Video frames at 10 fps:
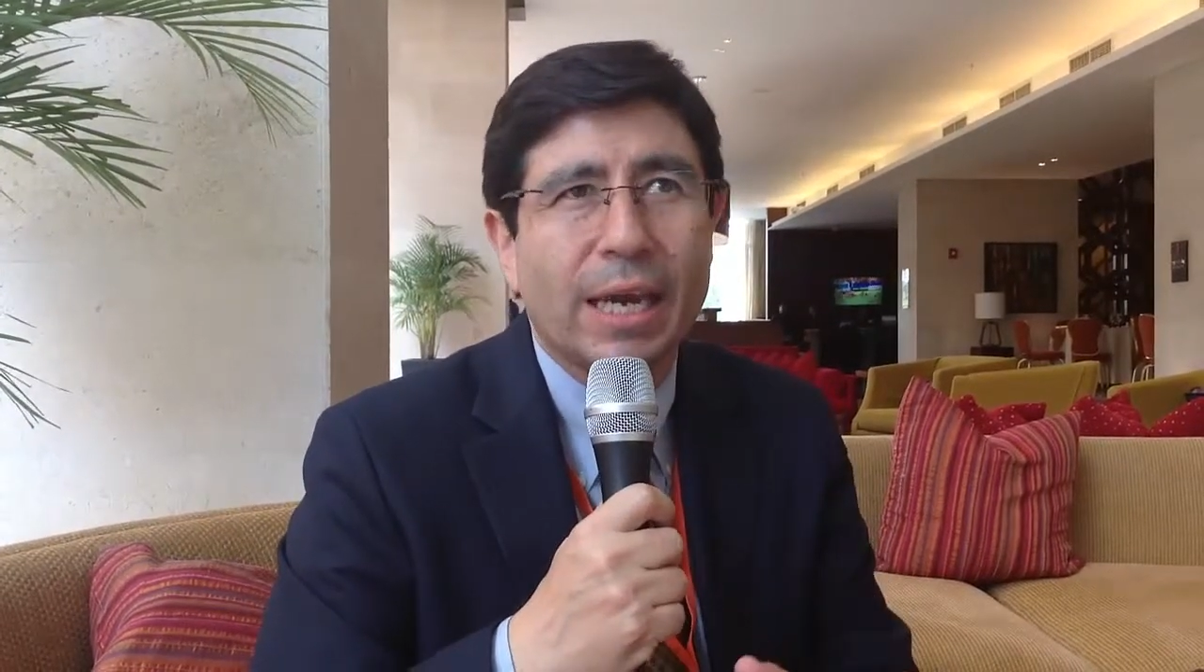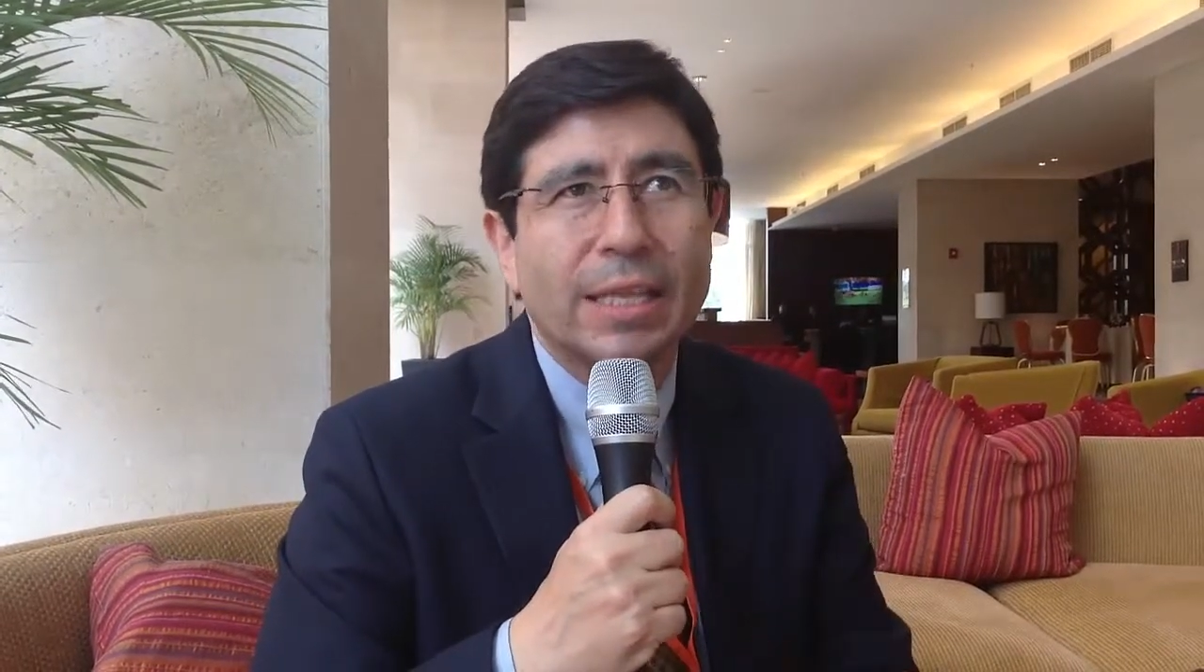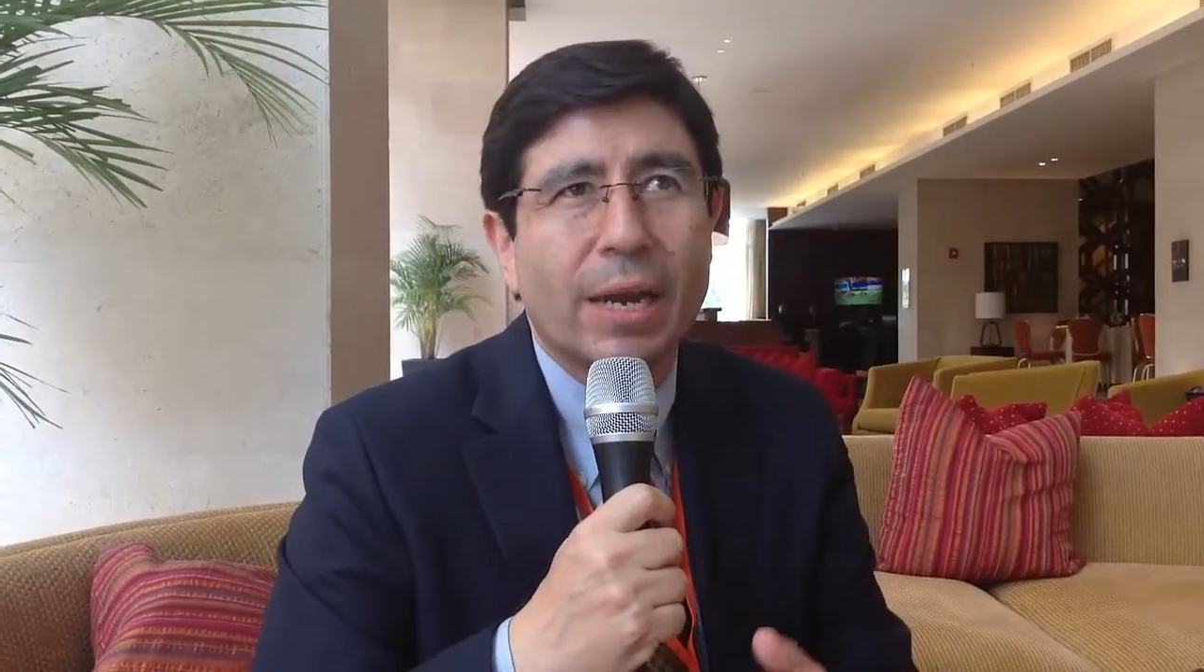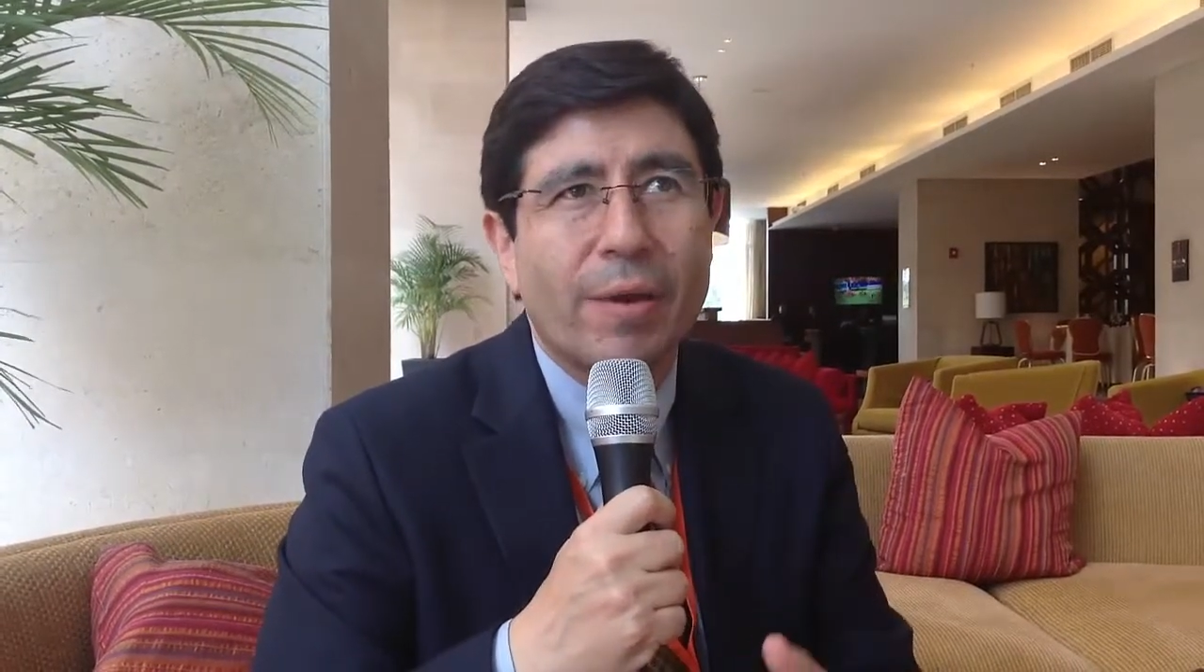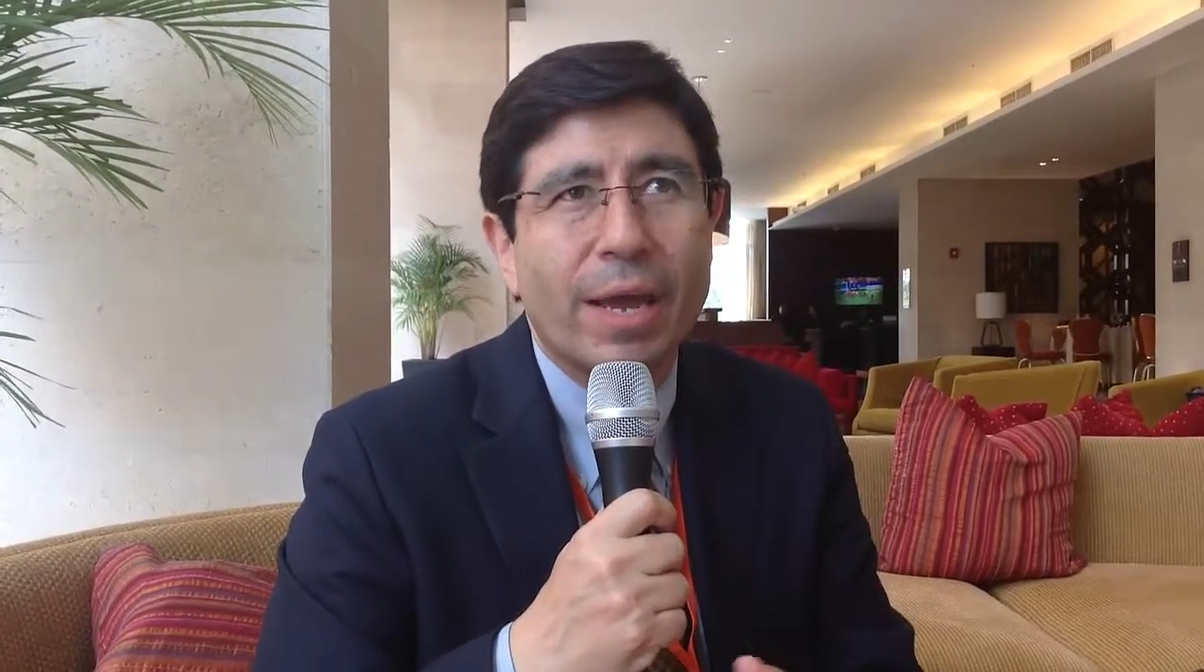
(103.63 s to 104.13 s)
a
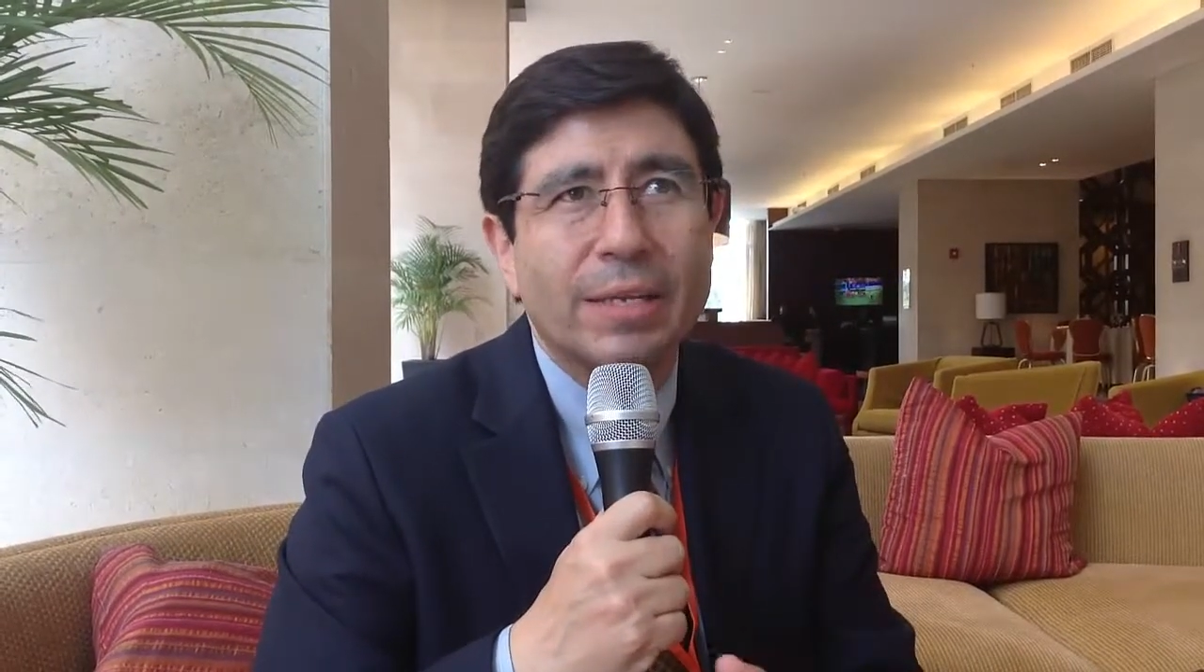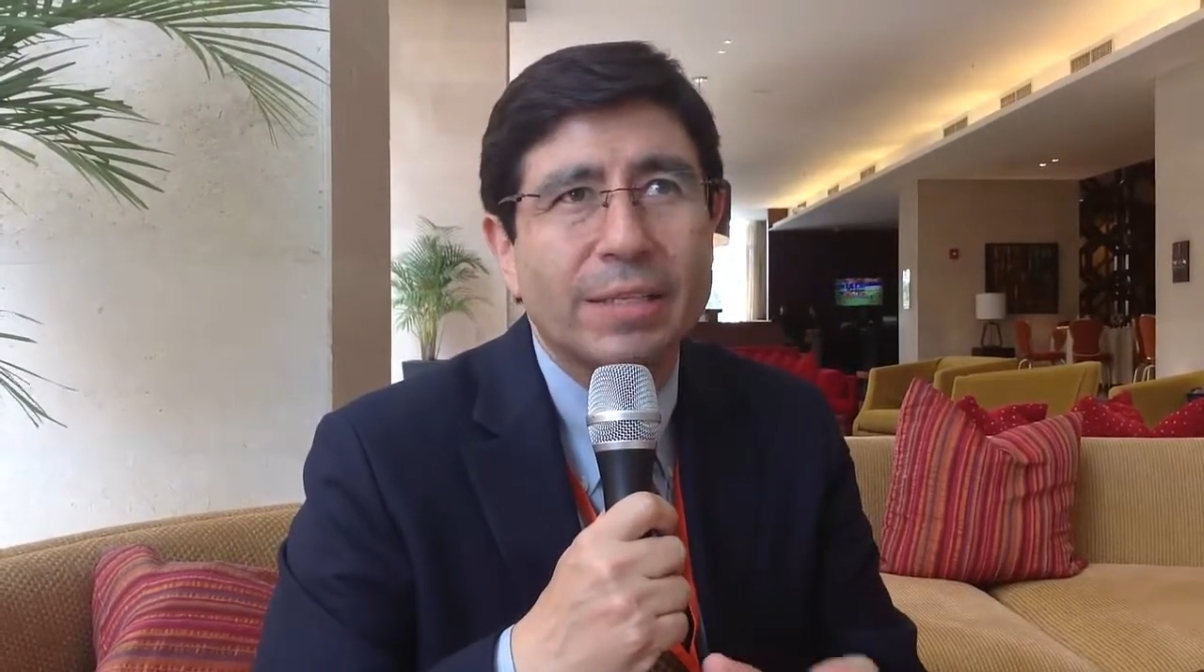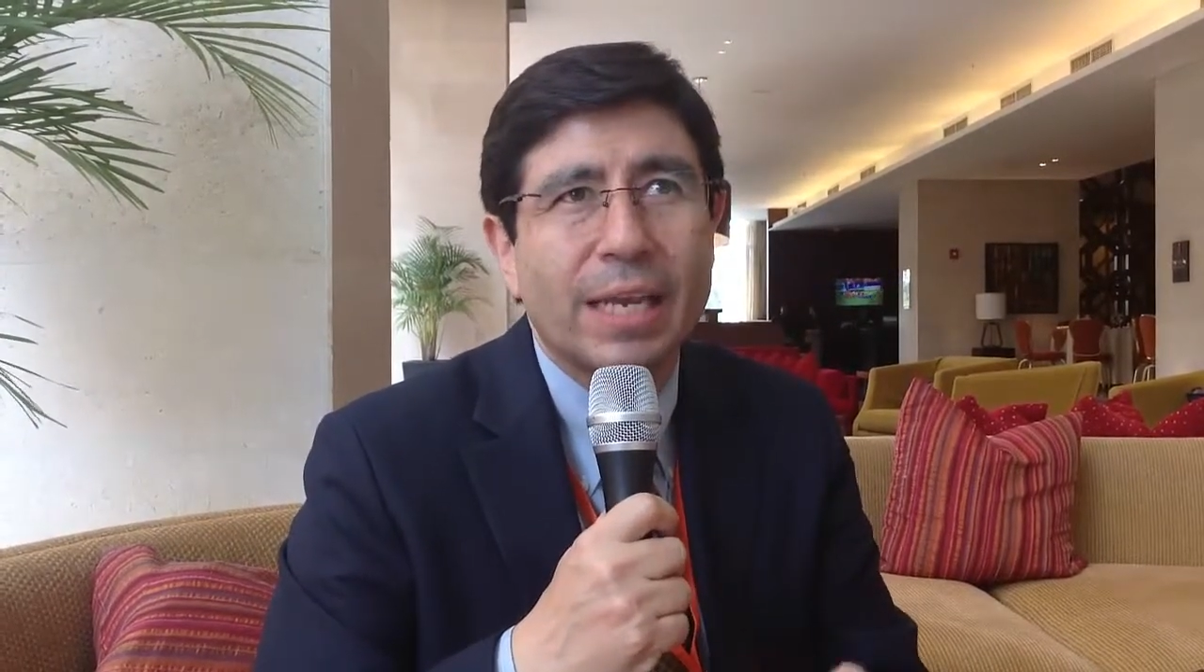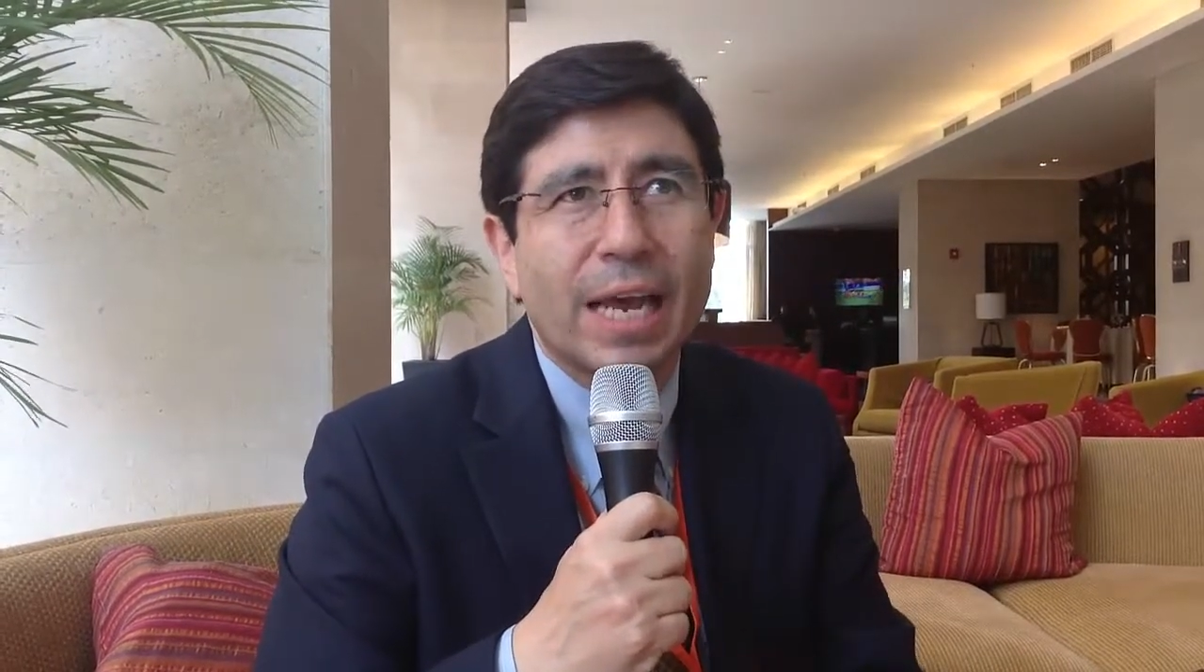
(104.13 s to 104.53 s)
través de